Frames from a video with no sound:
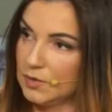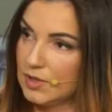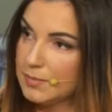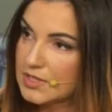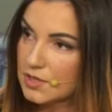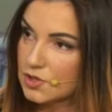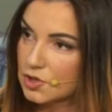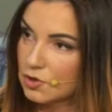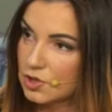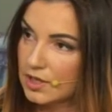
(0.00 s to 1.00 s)
bo napisać
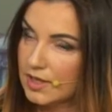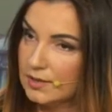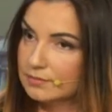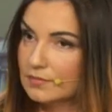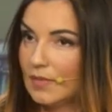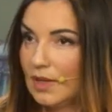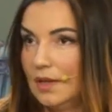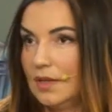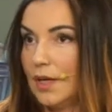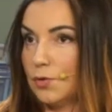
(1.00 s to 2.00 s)
książkę,
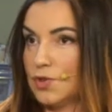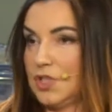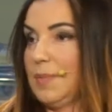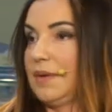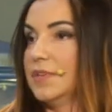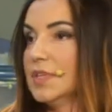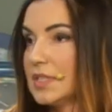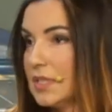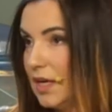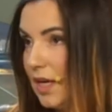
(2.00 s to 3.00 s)
jak już się ma
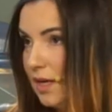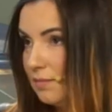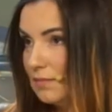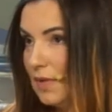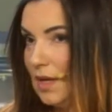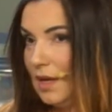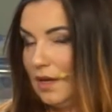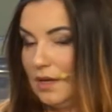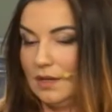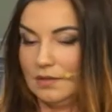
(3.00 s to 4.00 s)
wizję,
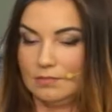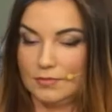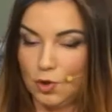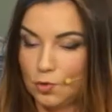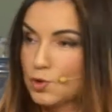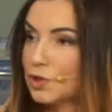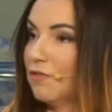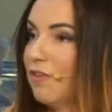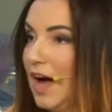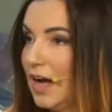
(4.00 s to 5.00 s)
to
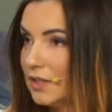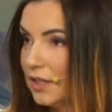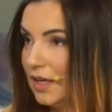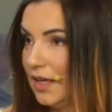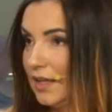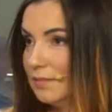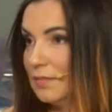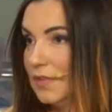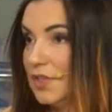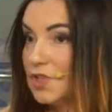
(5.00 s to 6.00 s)
rusztowanie
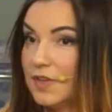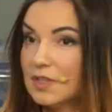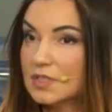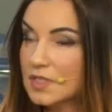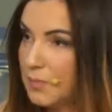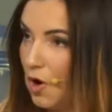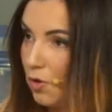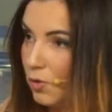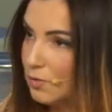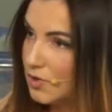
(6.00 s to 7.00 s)
i święty
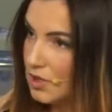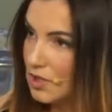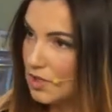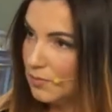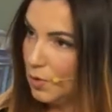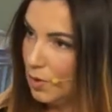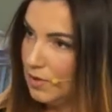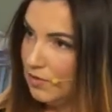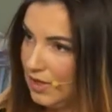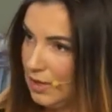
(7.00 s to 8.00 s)
spokój, myślę, że byłoby
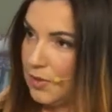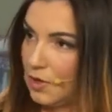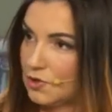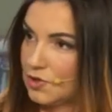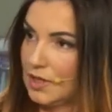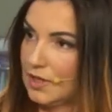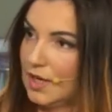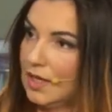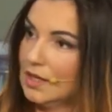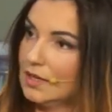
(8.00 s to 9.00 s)
o wiele prościej,
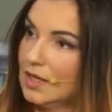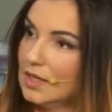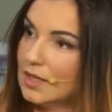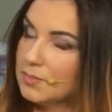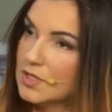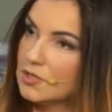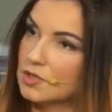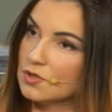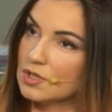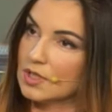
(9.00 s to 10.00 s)
ale, ale napisać
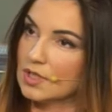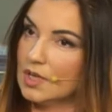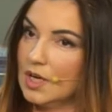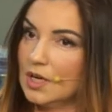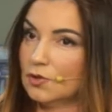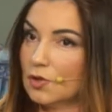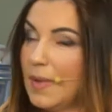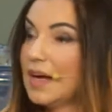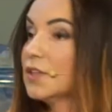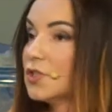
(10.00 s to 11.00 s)
książkę
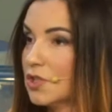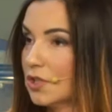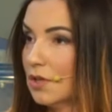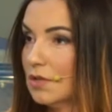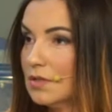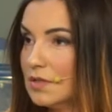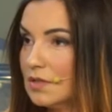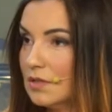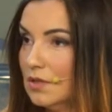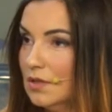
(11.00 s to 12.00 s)
normalnie żyjąc,
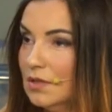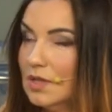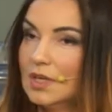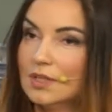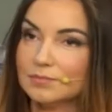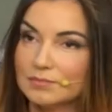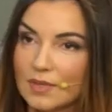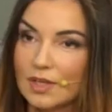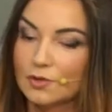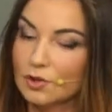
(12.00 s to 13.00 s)
to,
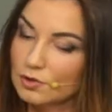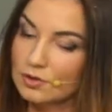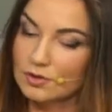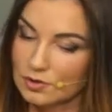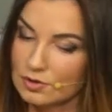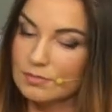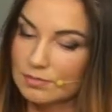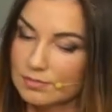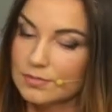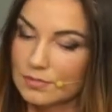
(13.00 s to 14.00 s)
no,
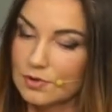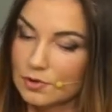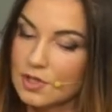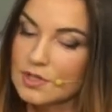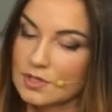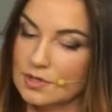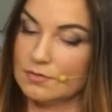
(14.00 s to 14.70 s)
to jest